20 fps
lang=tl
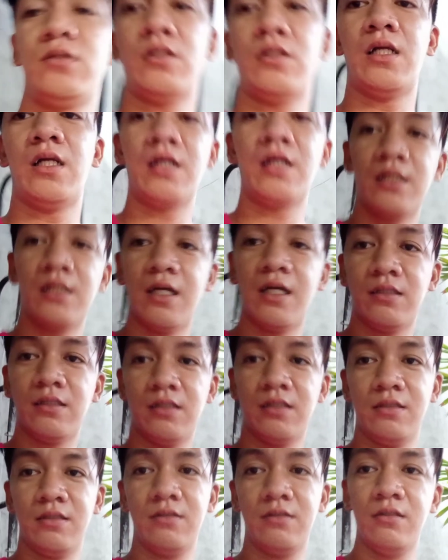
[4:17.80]
Nalagyan
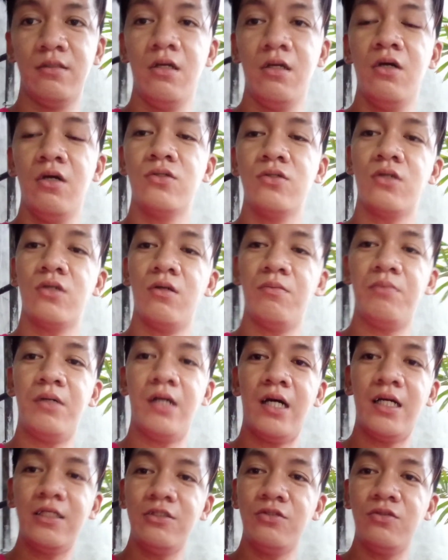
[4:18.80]
natin. So,
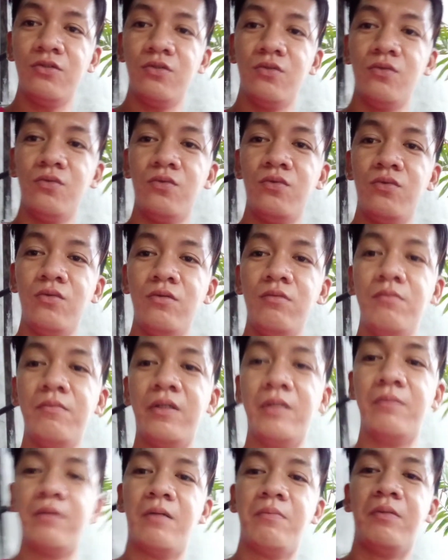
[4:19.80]
abangan nyo yung
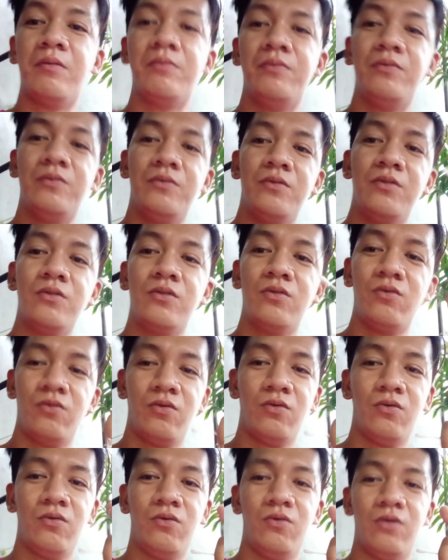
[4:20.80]
pagpapabunot
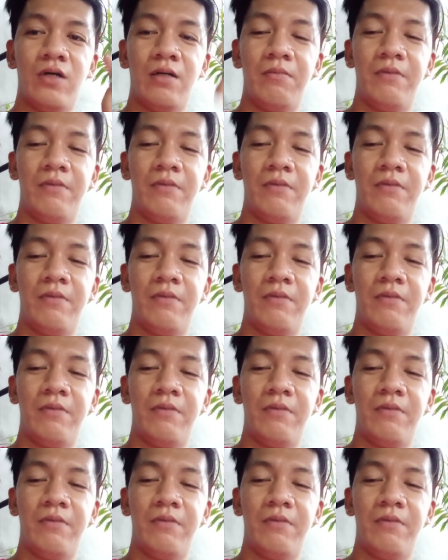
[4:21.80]
ko.